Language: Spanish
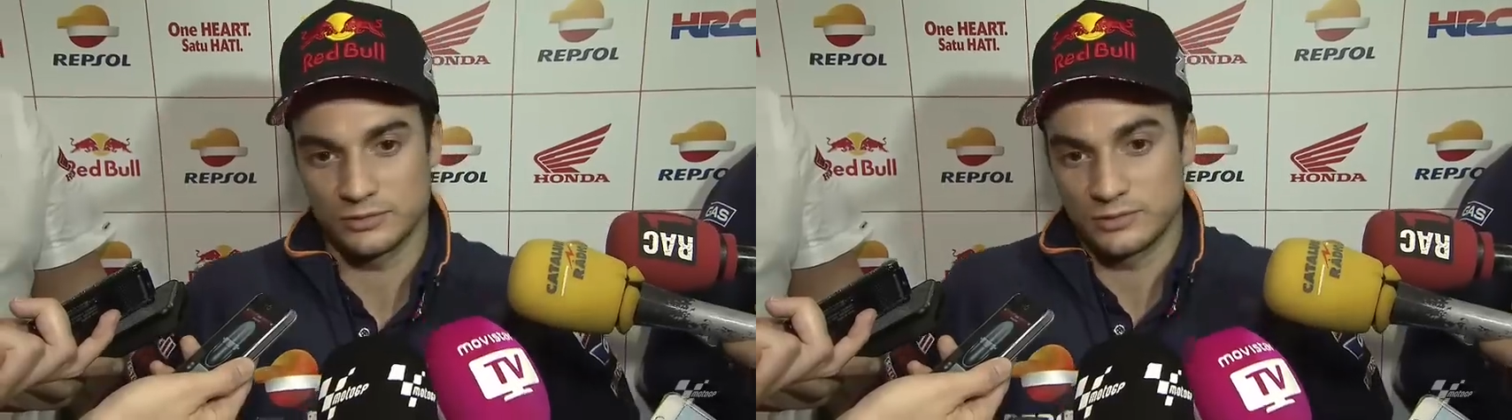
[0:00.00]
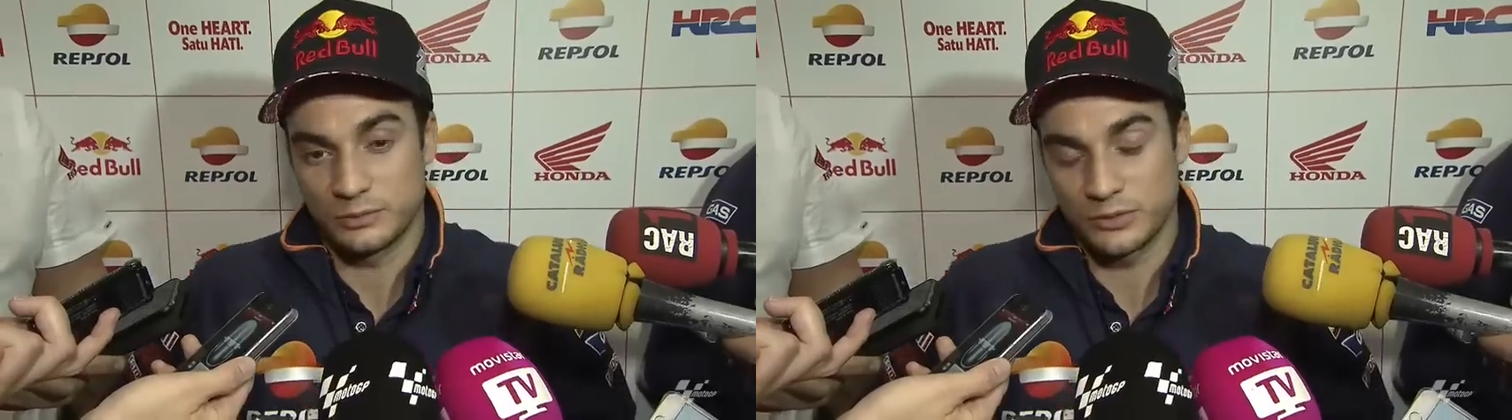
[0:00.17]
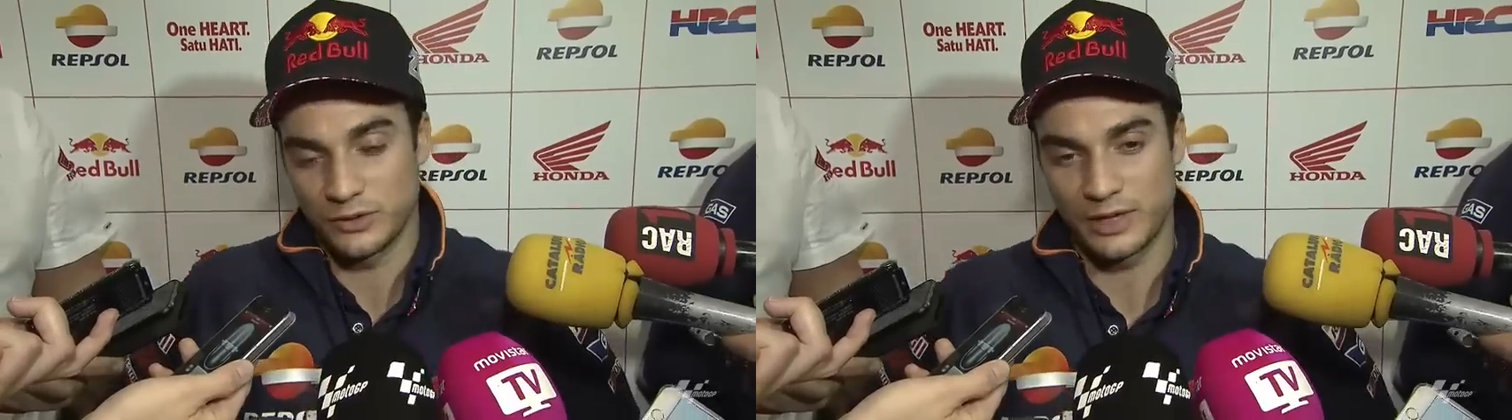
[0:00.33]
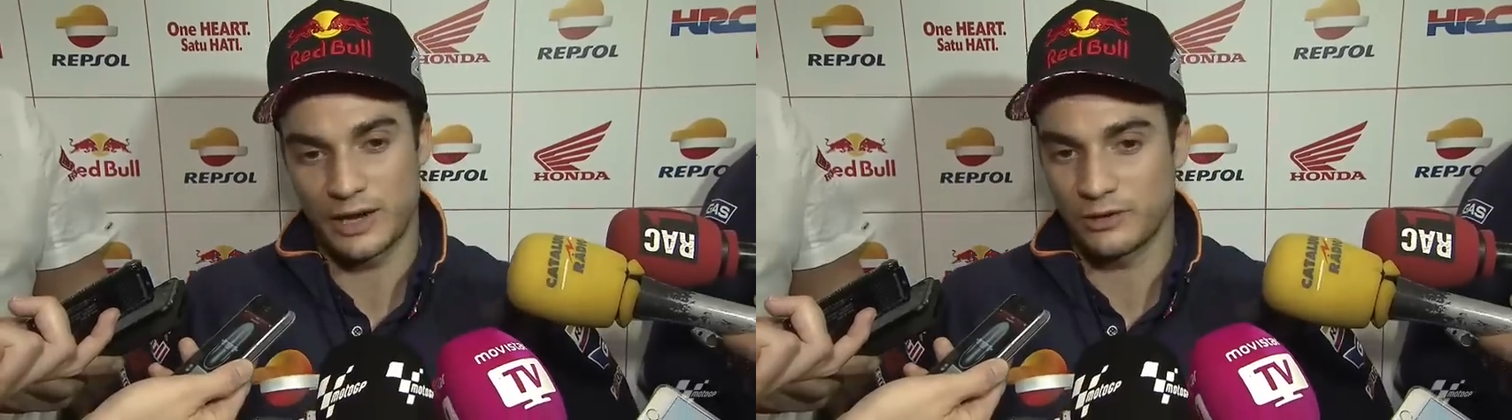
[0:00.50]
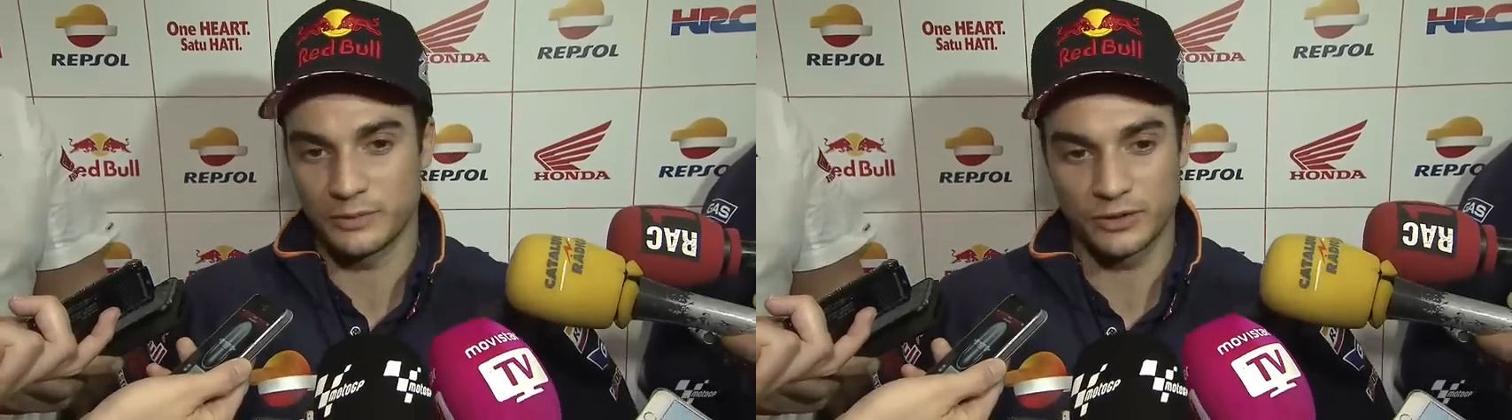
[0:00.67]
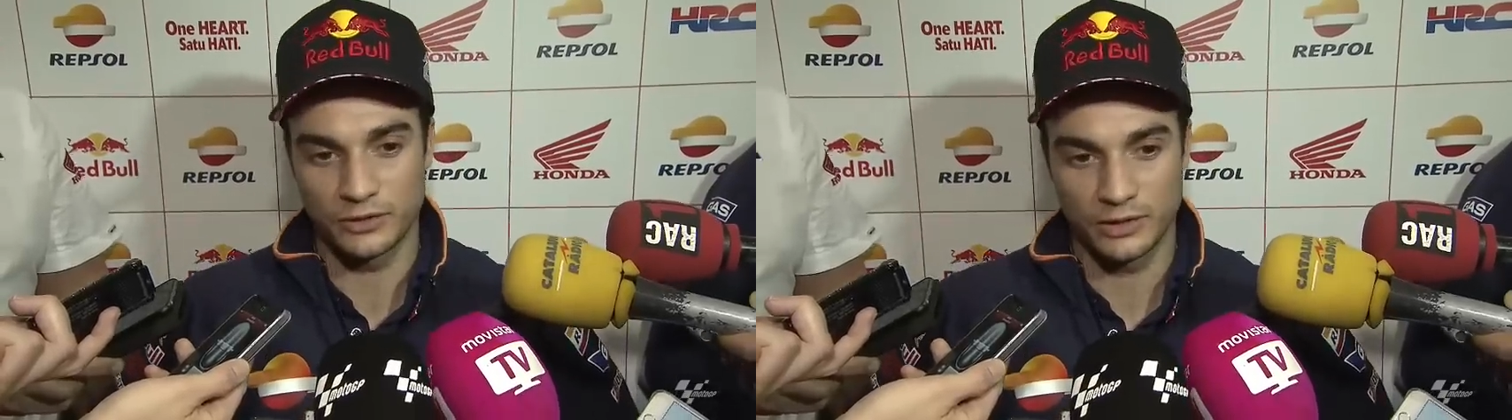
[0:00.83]
no puedo dar lo
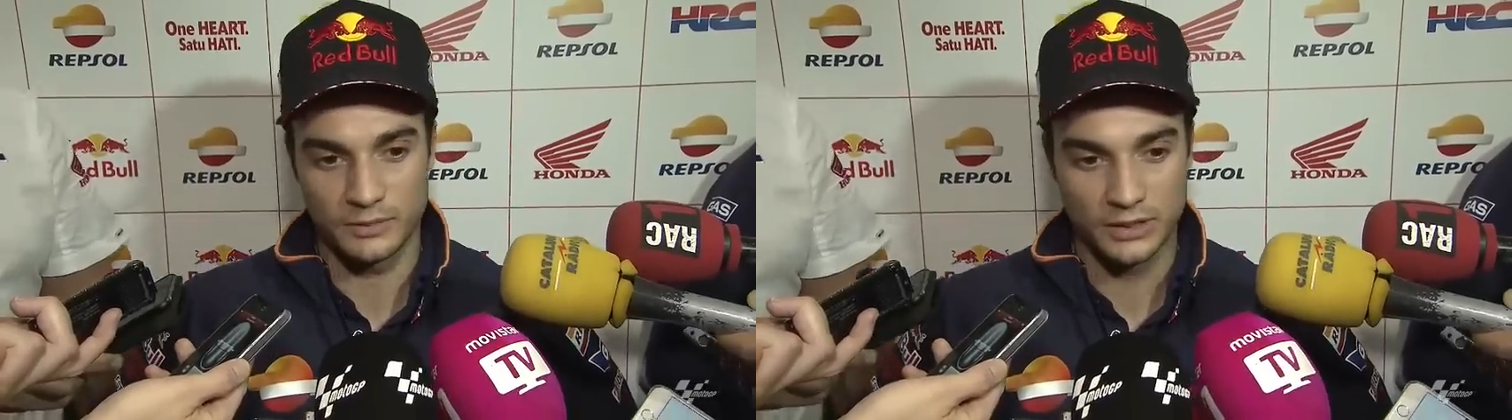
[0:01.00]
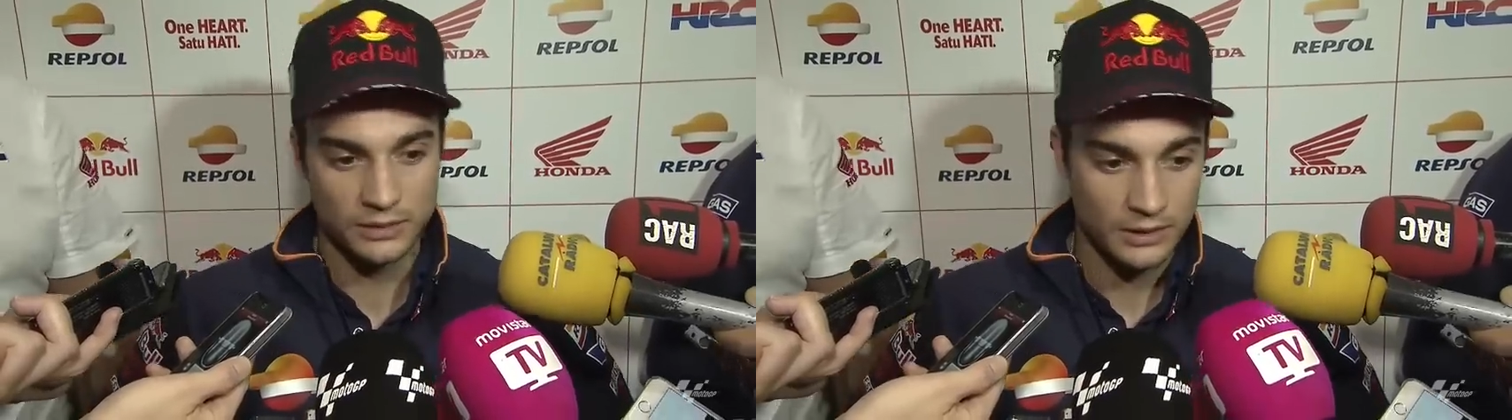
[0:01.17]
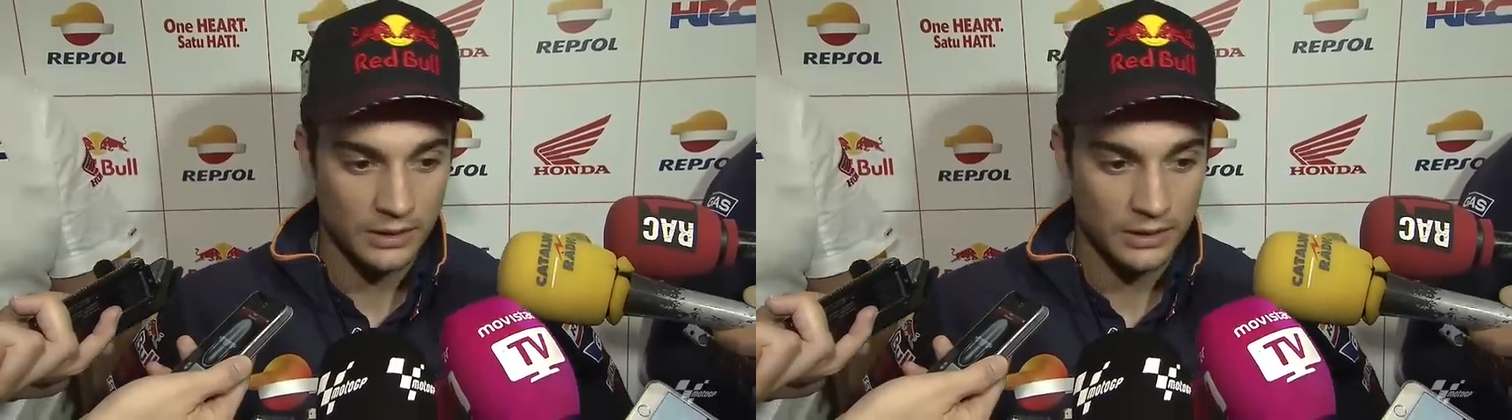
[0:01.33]
mejor de mí.